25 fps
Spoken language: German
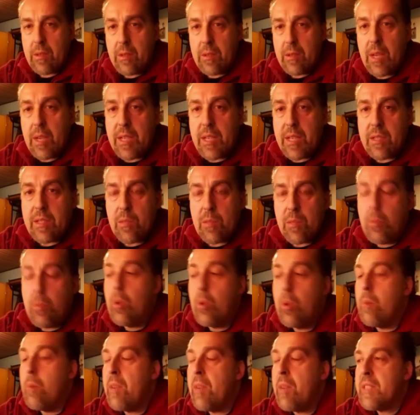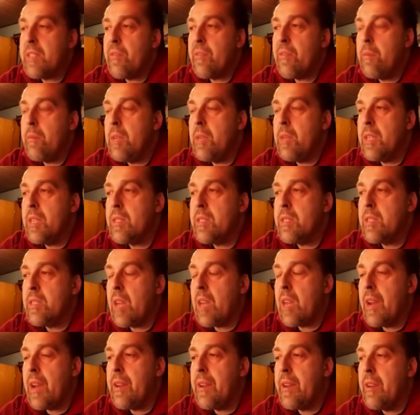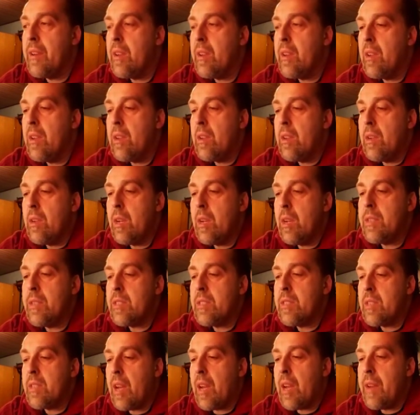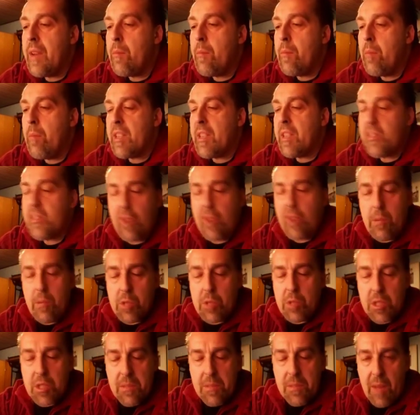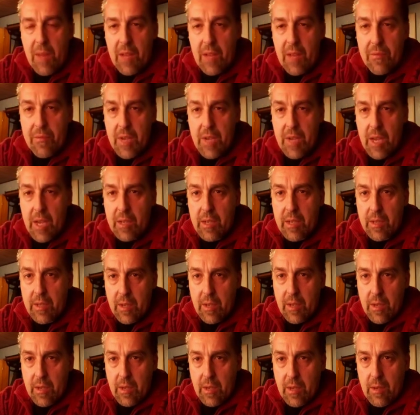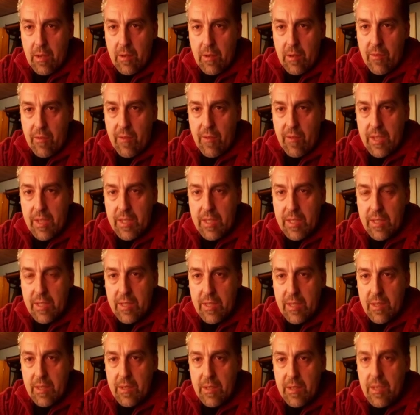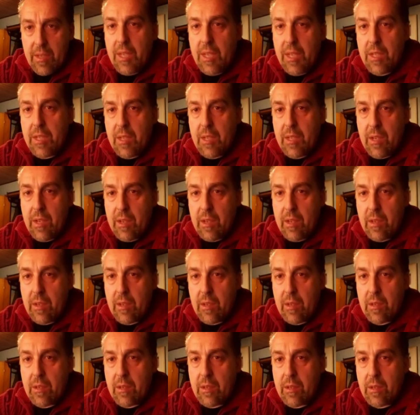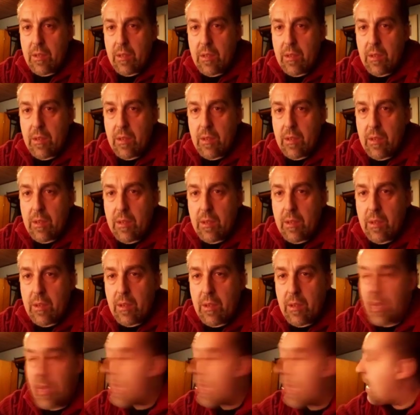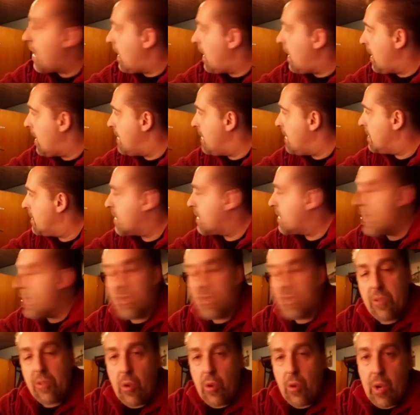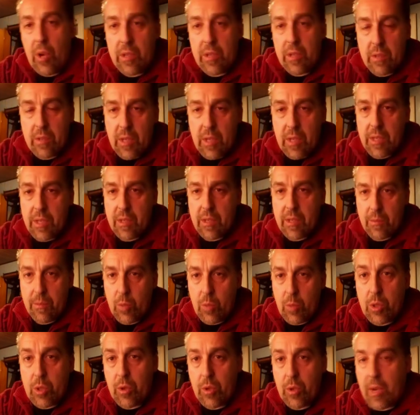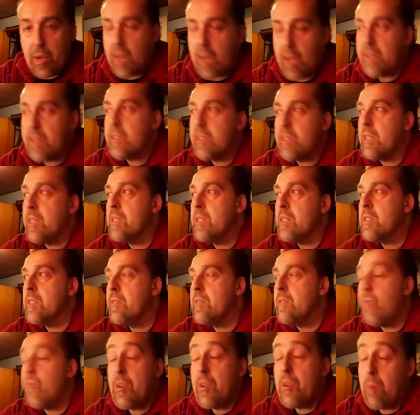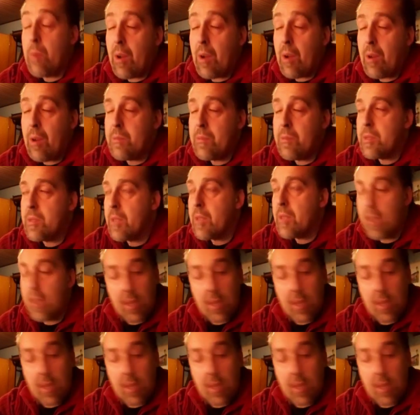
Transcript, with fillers: Denn es ist pure Blasphemie. Es ist ein, es ist ein blasphemisches Machtwerk, was nicht in den Regal eines Christen gehört, sondern in den Mülltonne eines Christen, wenn überhaupt.